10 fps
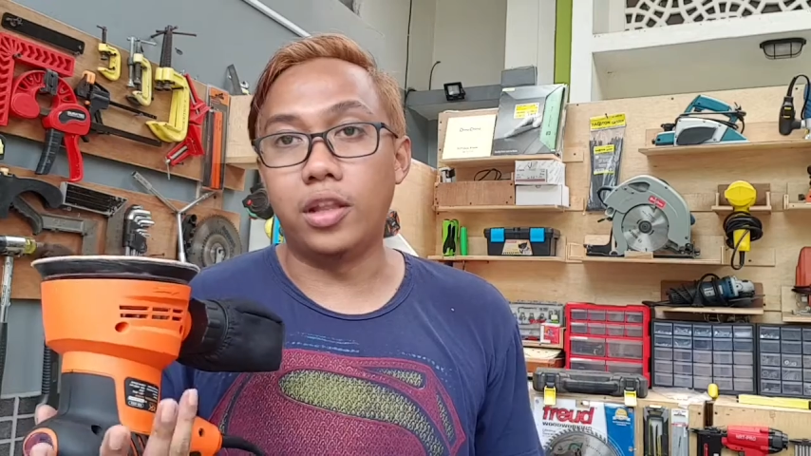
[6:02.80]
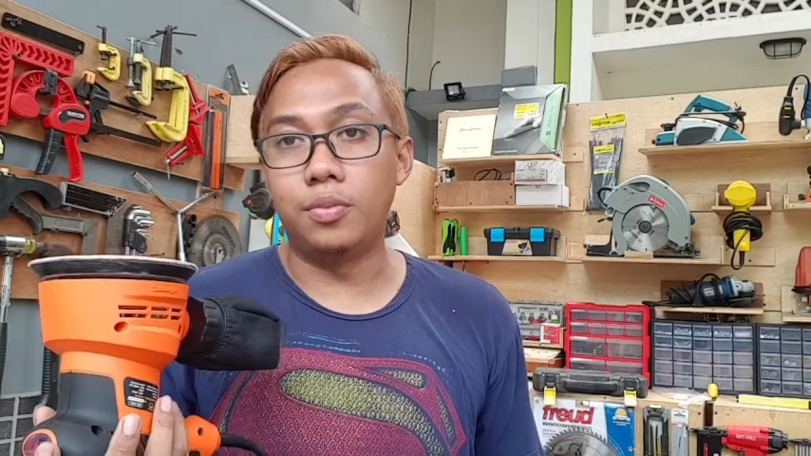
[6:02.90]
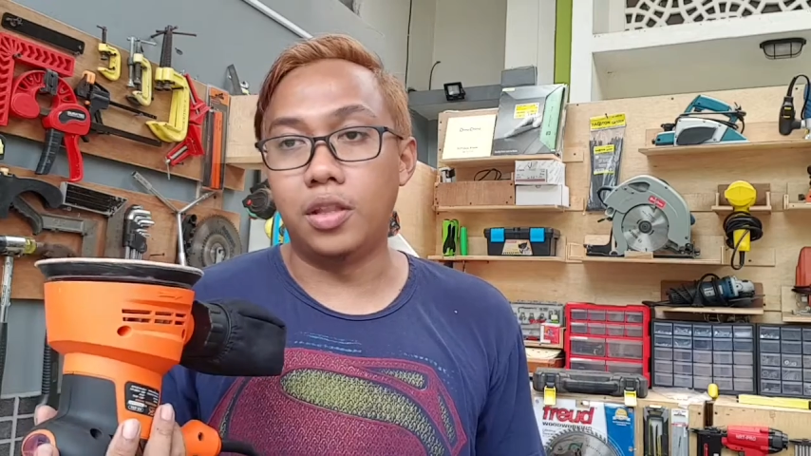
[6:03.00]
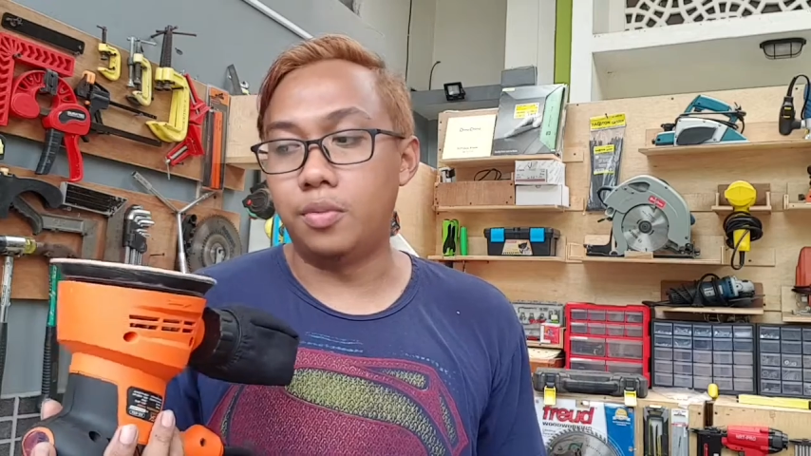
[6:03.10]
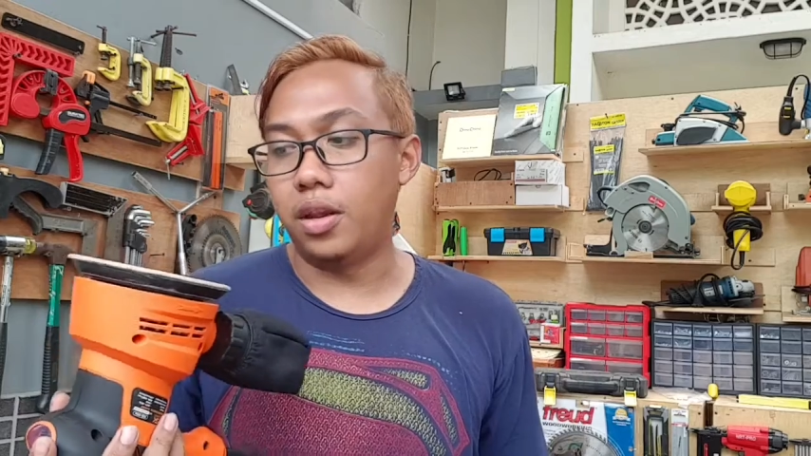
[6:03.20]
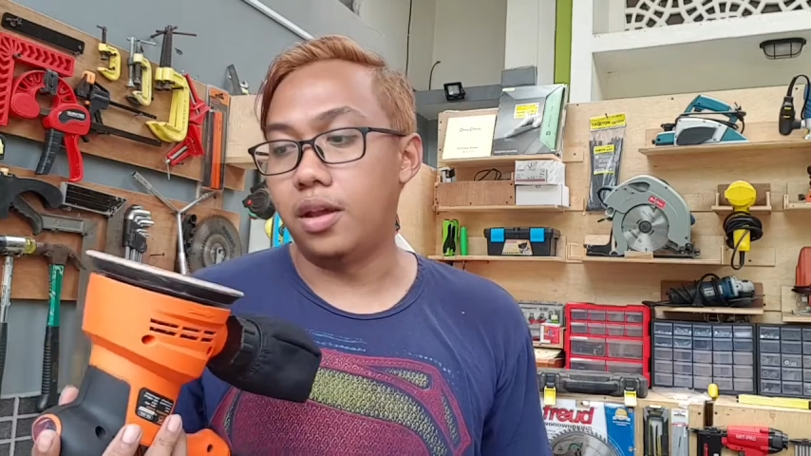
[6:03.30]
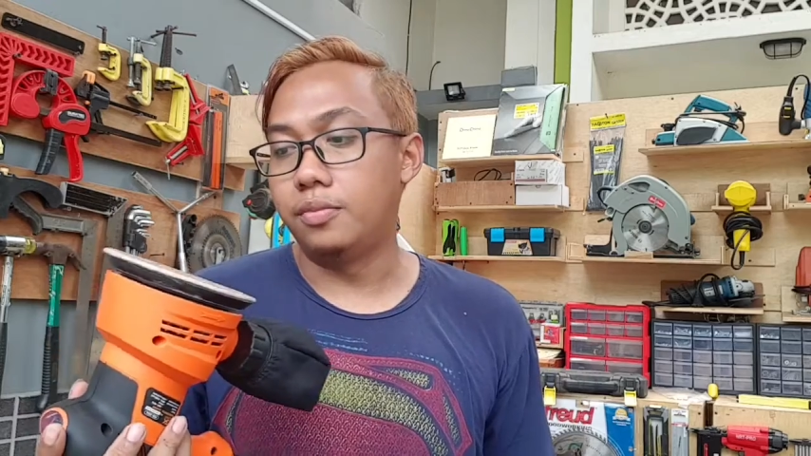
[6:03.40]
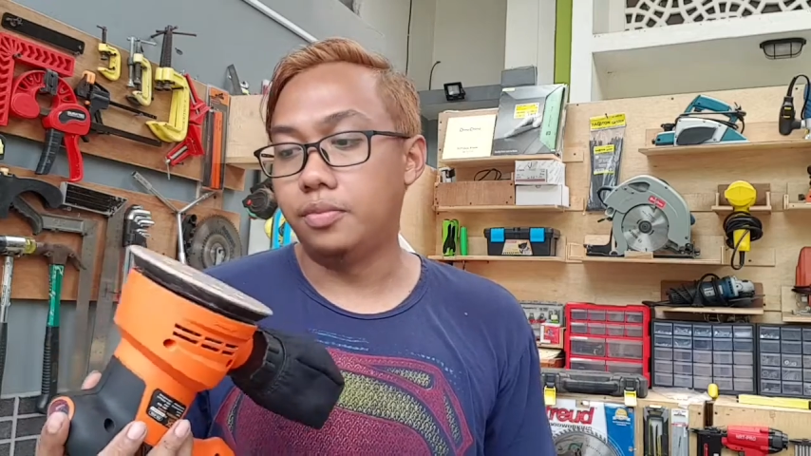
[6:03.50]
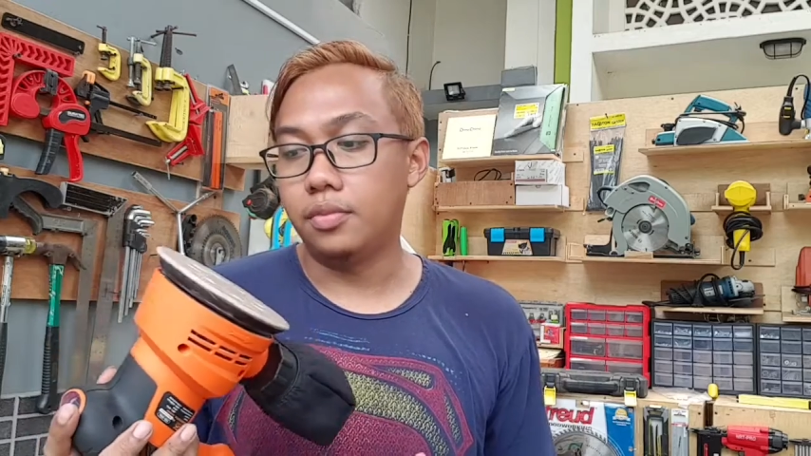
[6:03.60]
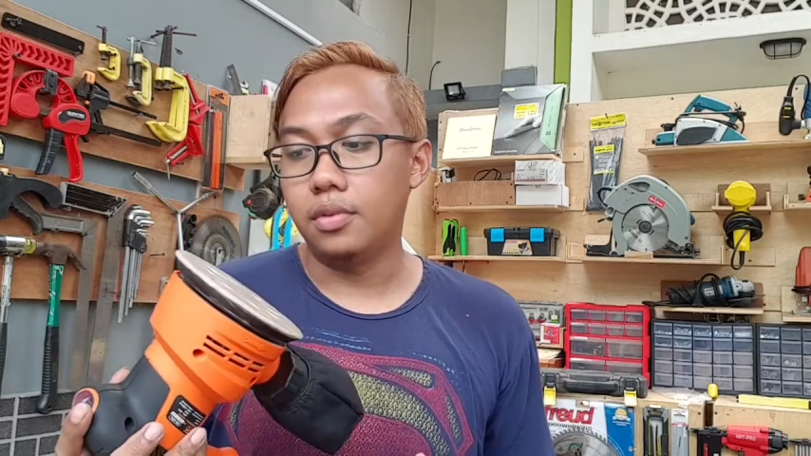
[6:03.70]
ya teman-teman ya
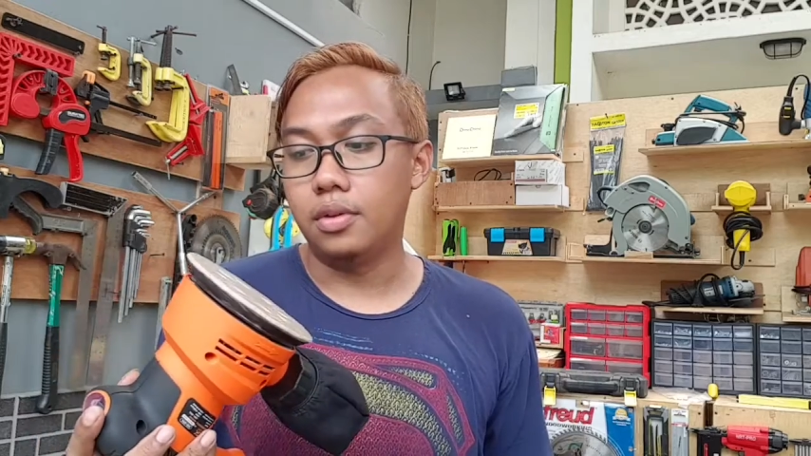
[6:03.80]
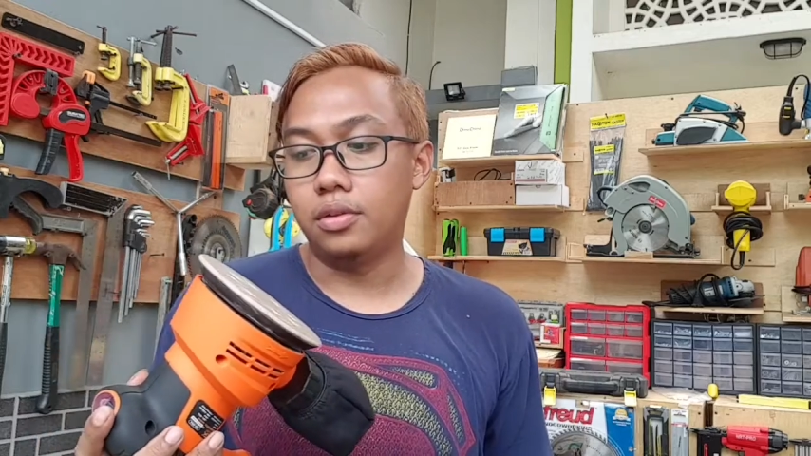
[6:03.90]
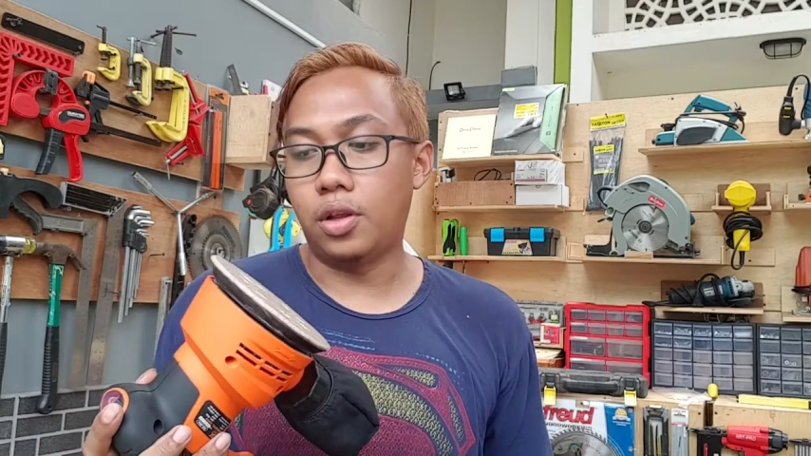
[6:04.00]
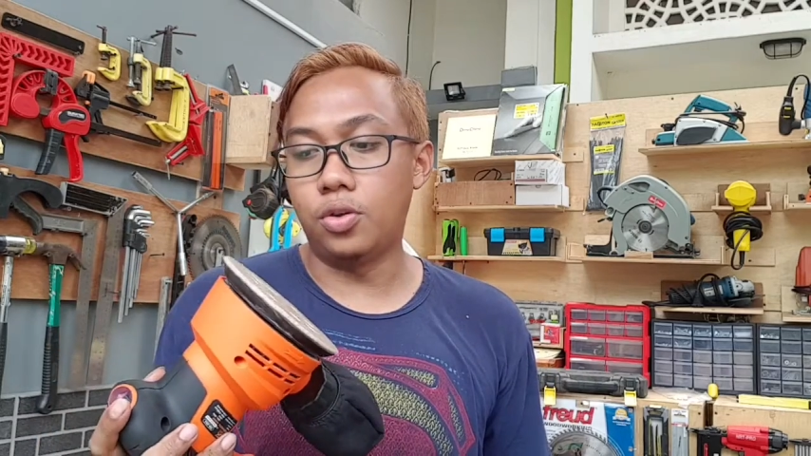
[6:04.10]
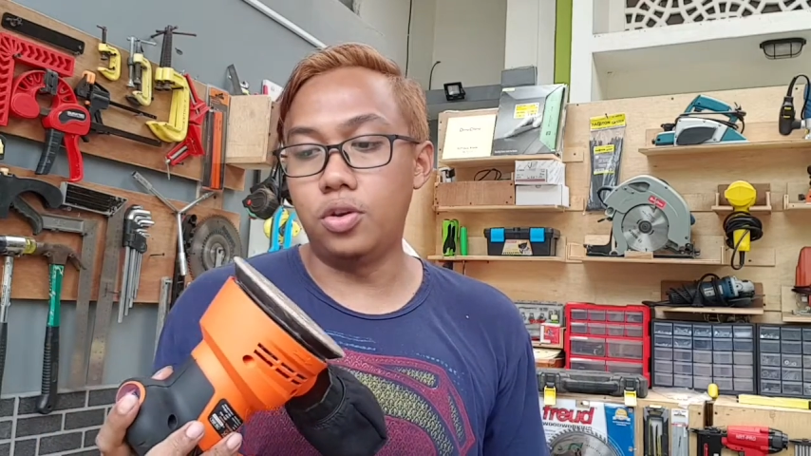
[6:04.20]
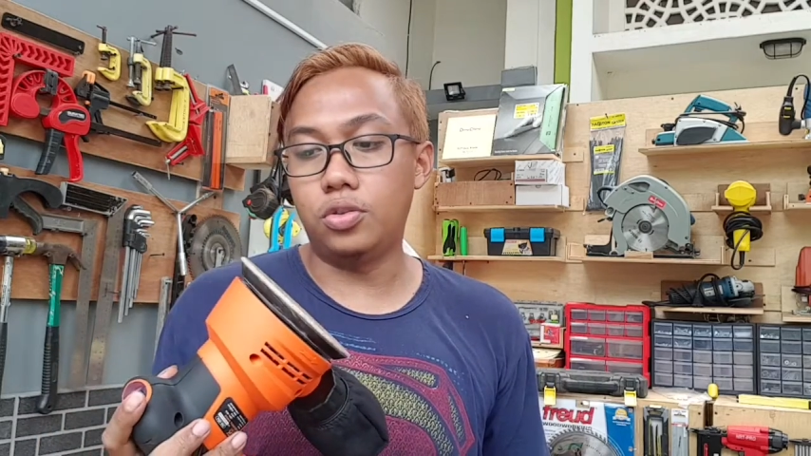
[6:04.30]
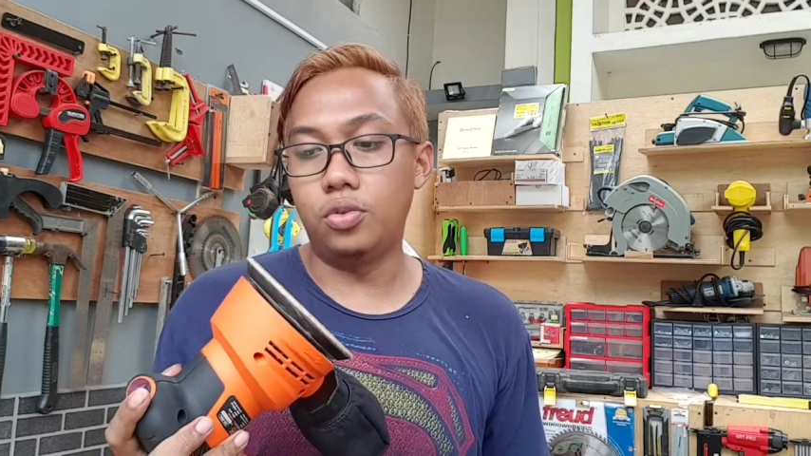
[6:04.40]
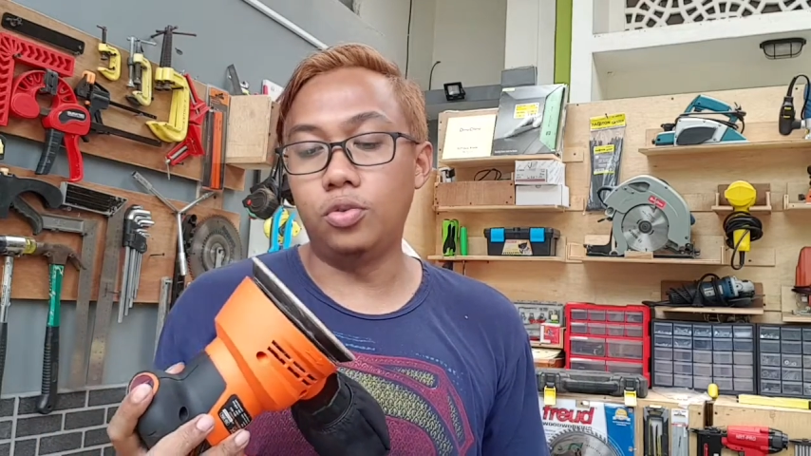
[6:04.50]
terus